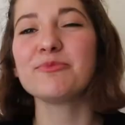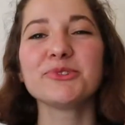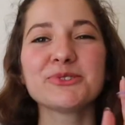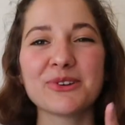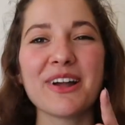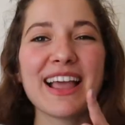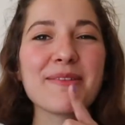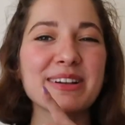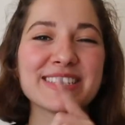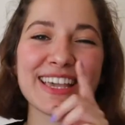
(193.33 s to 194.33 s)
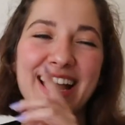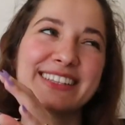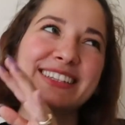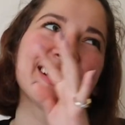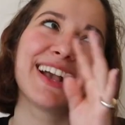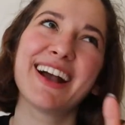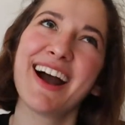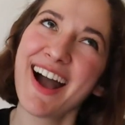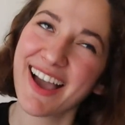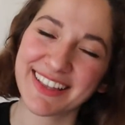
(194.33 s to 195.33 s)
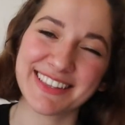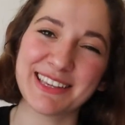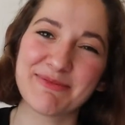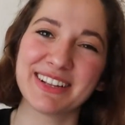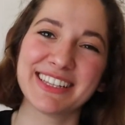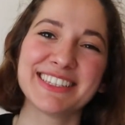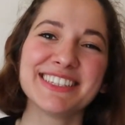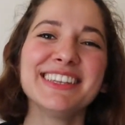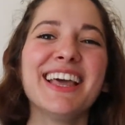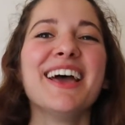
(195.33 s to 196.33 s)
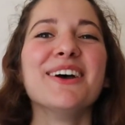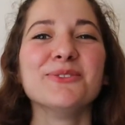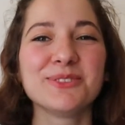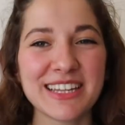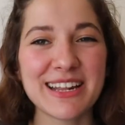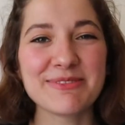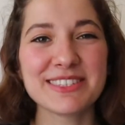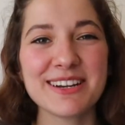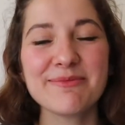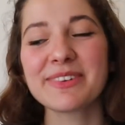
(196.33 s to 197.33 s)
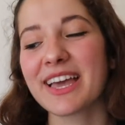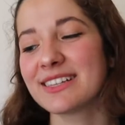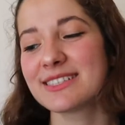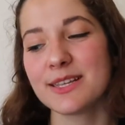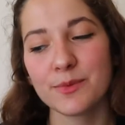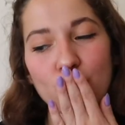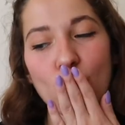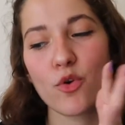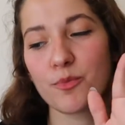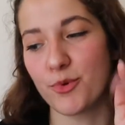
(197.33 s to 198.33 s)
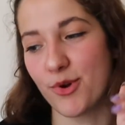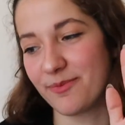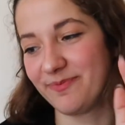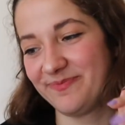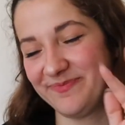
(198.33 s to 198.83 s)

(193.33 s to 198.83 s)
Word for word: Bunu söyleyen bence kendini gayet iyi bildiği için üstelemeyeceğim. Kendisine öpüyorum.